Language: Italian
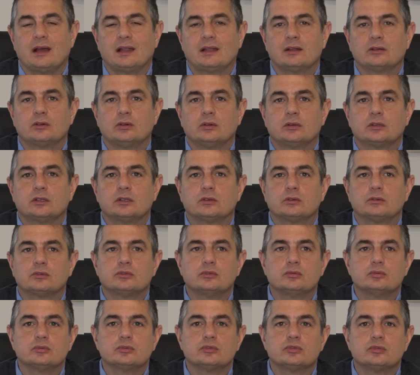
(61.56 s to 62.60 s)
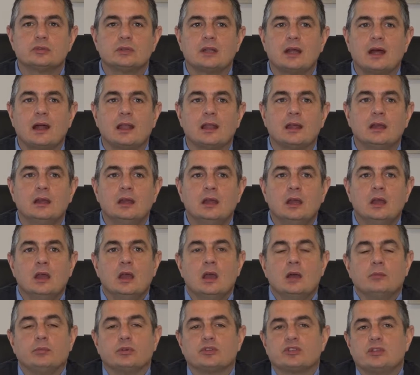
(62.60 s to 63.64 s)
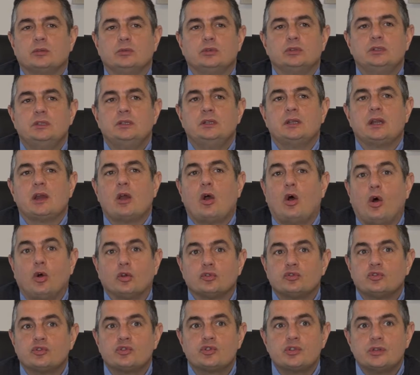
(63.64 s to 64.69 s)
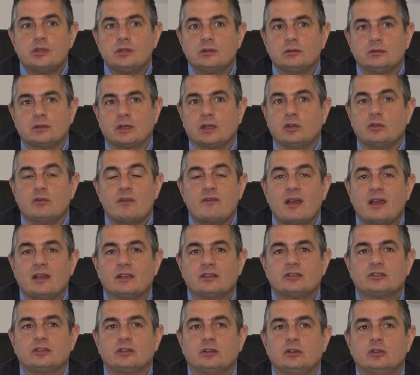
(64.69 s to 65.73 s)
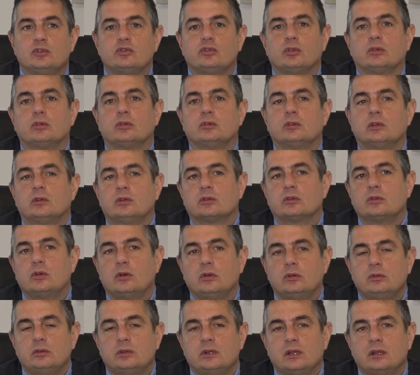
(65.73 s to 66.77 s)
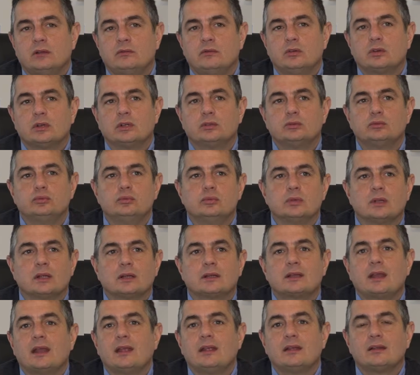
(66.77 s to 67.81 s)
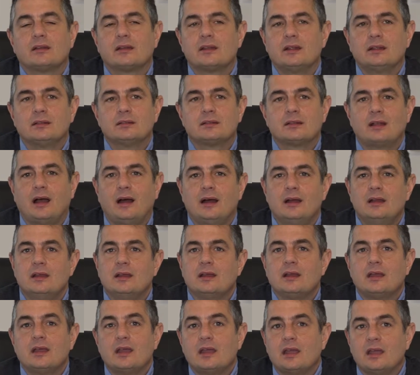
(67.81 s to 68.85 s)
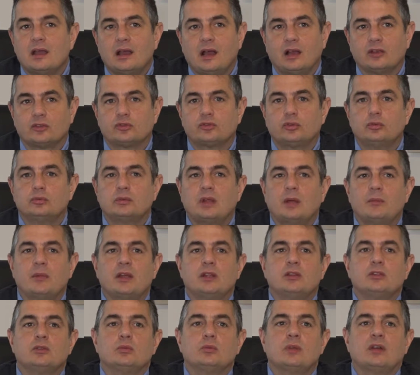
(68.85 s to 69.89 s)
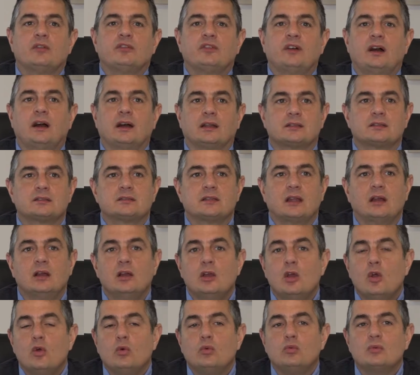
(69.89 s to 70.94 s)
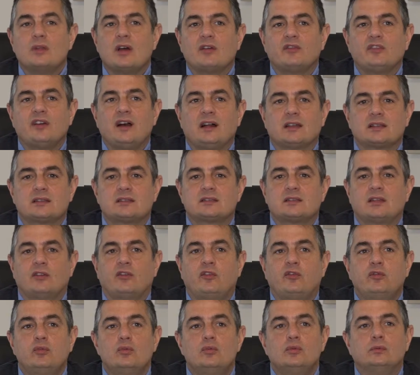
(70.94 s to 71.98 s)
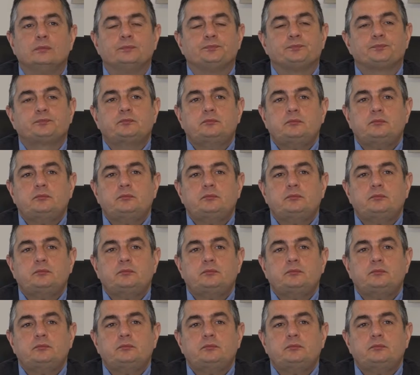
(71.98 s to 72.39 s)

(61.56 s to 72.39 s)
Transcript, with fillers: alla Corte Costituzionale. Possiamo dire oggi, che doveva essere il giorno dell'orgoglio dell'avvocatura, che in realtà è assolutamente una farsa. Una farsa fu